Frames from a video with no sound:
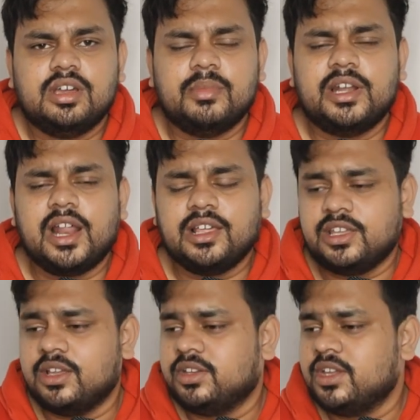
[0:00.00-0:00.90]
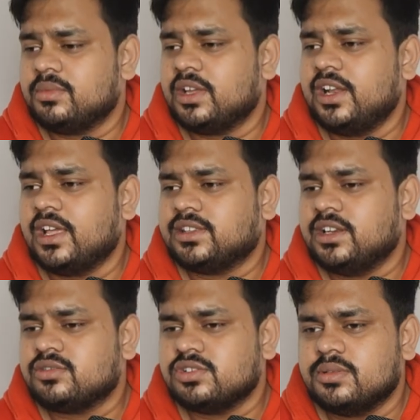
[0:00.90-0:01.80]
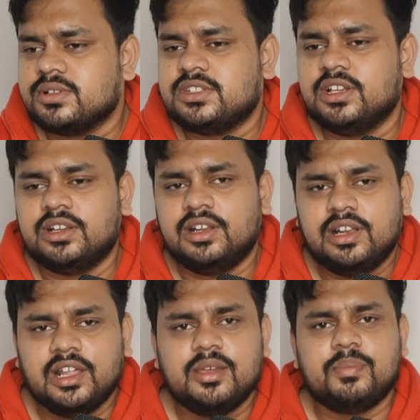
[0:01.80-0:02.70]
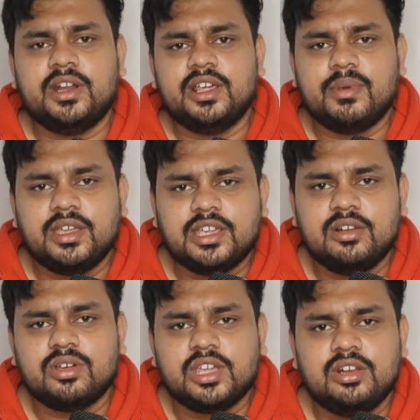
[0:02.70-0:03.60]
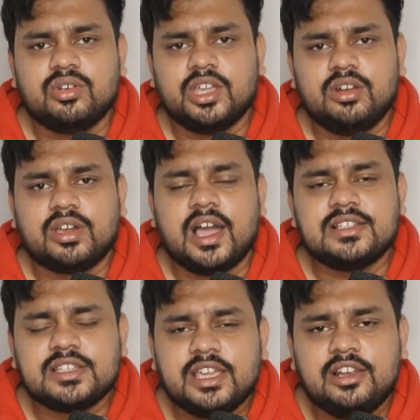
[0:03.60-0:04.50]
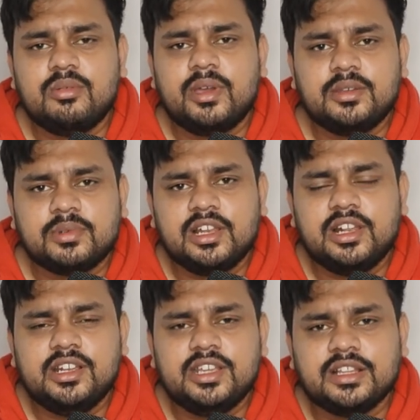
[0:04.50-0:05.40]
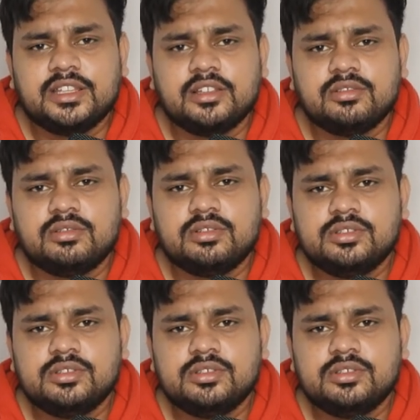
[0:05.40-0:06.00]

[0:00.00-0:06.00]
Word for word: मना रहा गेम गेम खेलने आता नहीं इसको जबरदस्ती लगे पड़े कि भाई खेलो खेलो खेलो कहाँ से खेल लो भाई जब खेलना ही नहीं आता है तो